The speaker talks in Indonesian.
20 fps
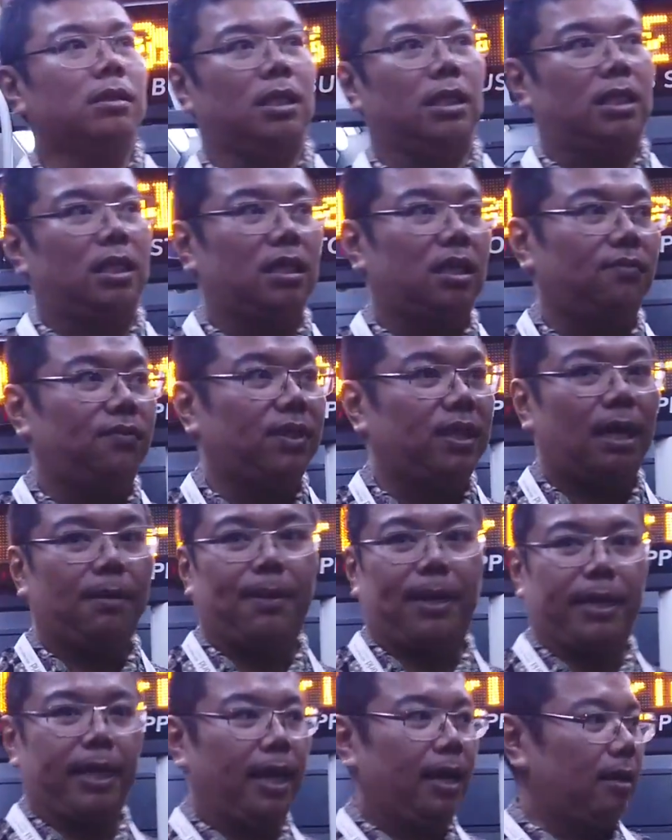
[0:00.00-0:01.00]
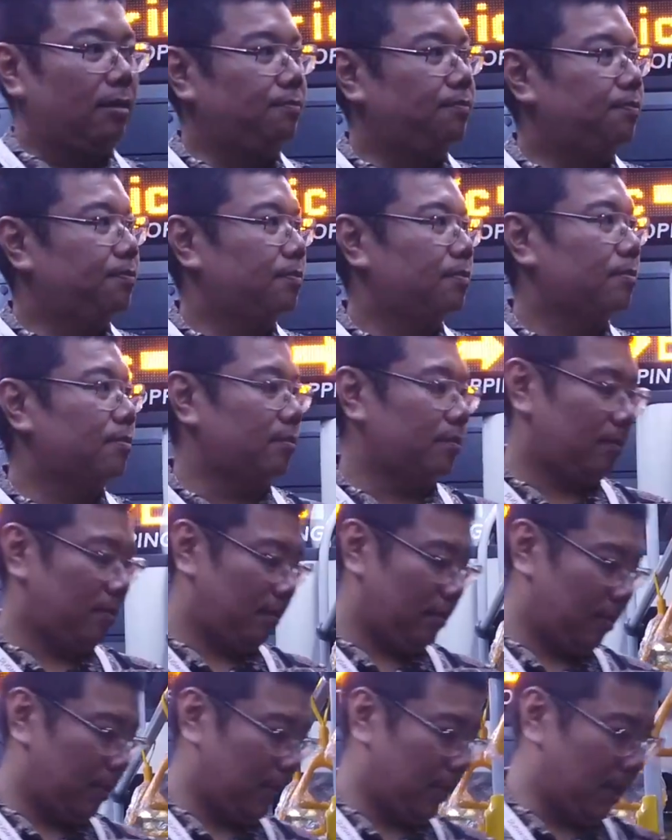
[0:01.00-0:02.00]
CCTV-nya banyak.
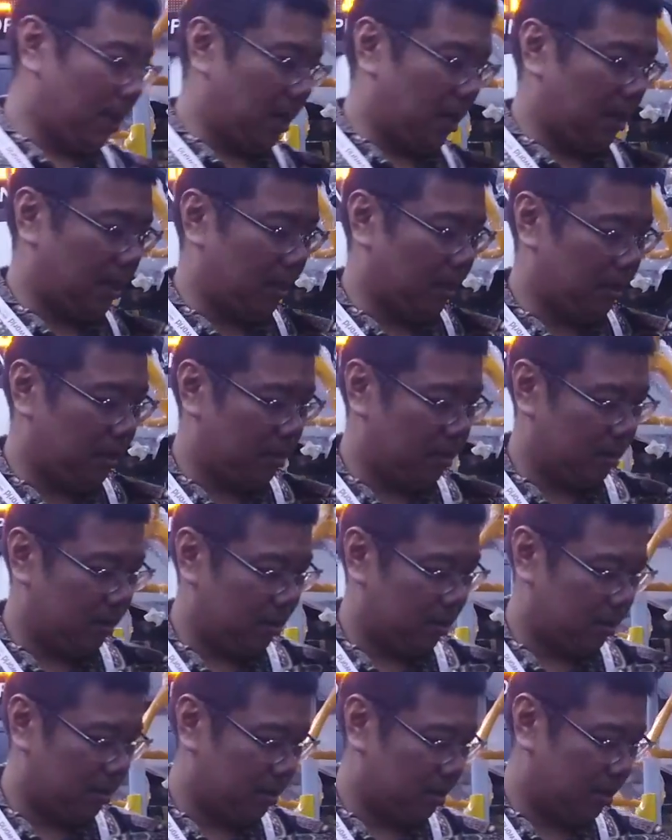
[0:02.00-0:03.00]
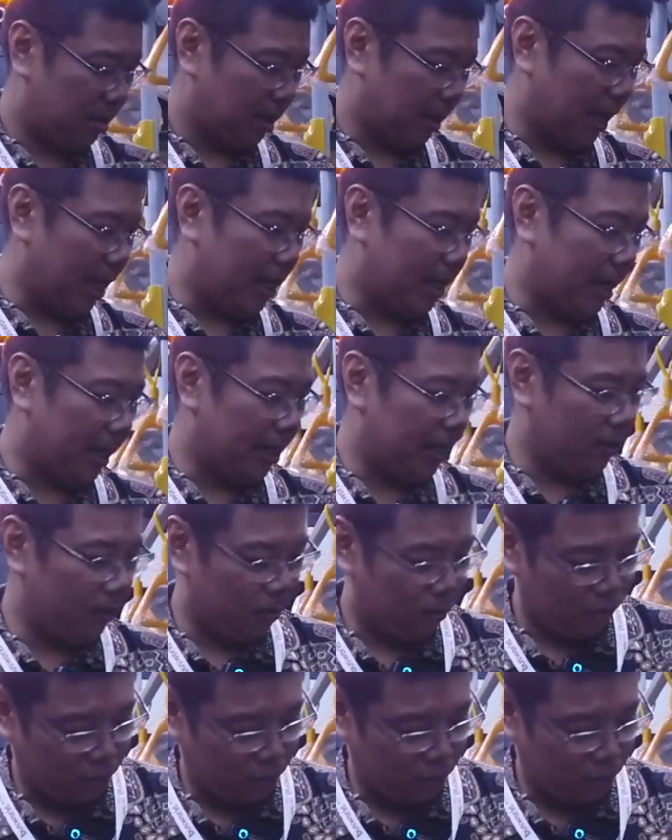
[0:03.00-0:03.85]
Nah, karena ini